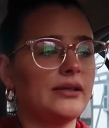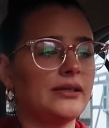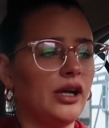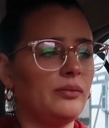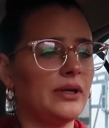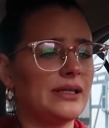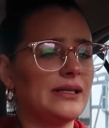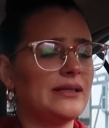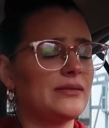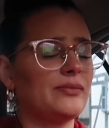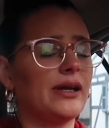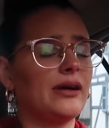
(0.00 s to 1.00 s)
Ich glaube, man
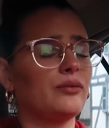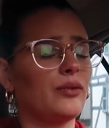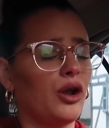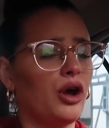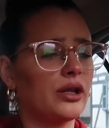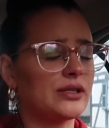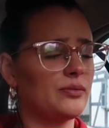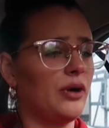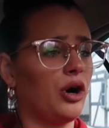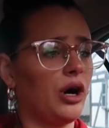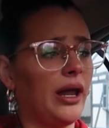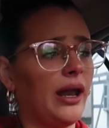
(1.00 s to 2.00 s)
sieht's mir und man hört's mir
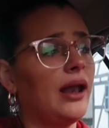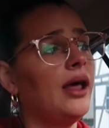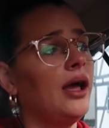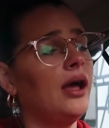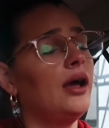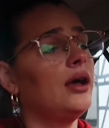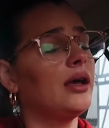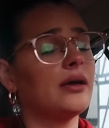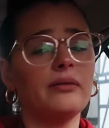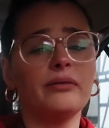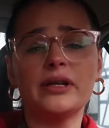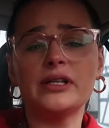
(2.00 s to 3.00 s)
auch an.
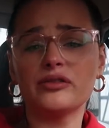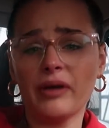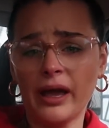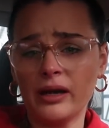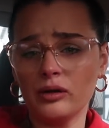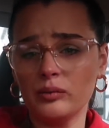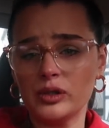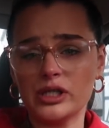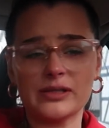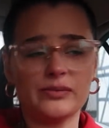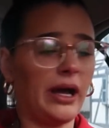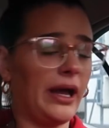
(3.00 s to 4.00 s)
Immer wenn ich weine und mich
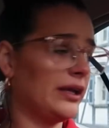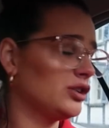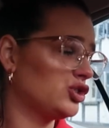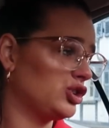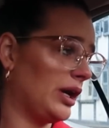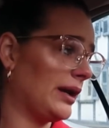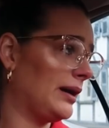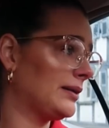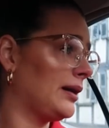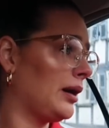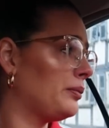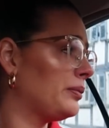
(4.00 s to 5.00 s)
erstmal
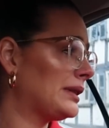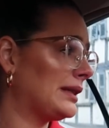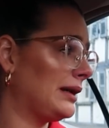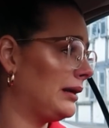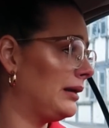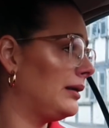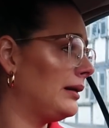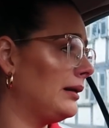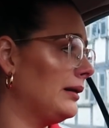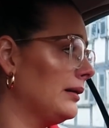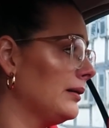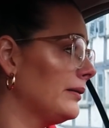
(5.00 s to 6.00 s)
reingesteigert habe, dann
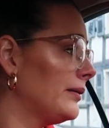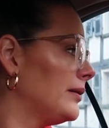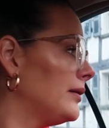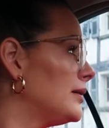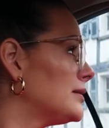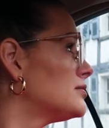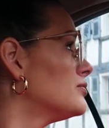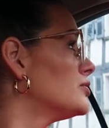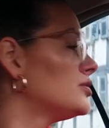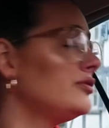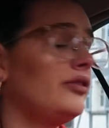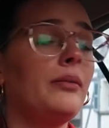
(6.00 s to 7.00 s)
äh, ist
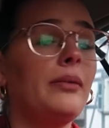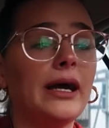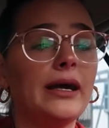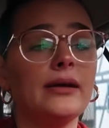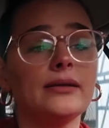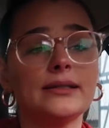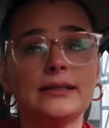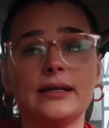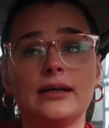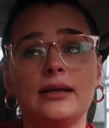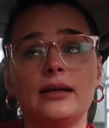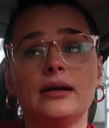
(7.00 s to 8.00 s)
sowieso vorbei.
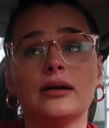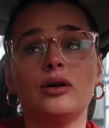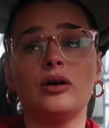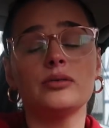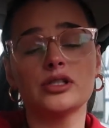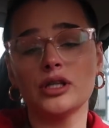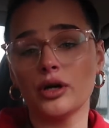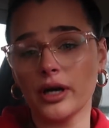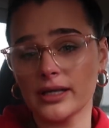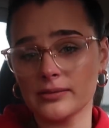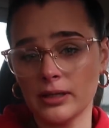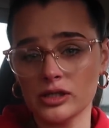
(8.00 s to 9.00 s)
Dann äh, komme ich da auch
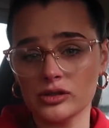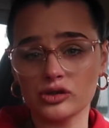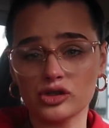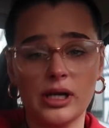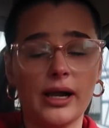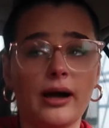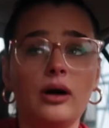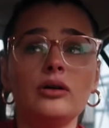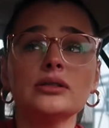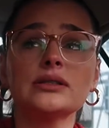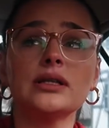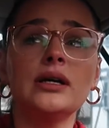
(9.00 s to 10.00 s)
erstmal nicht so schnell
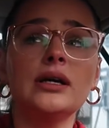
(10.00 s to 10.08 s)
raus.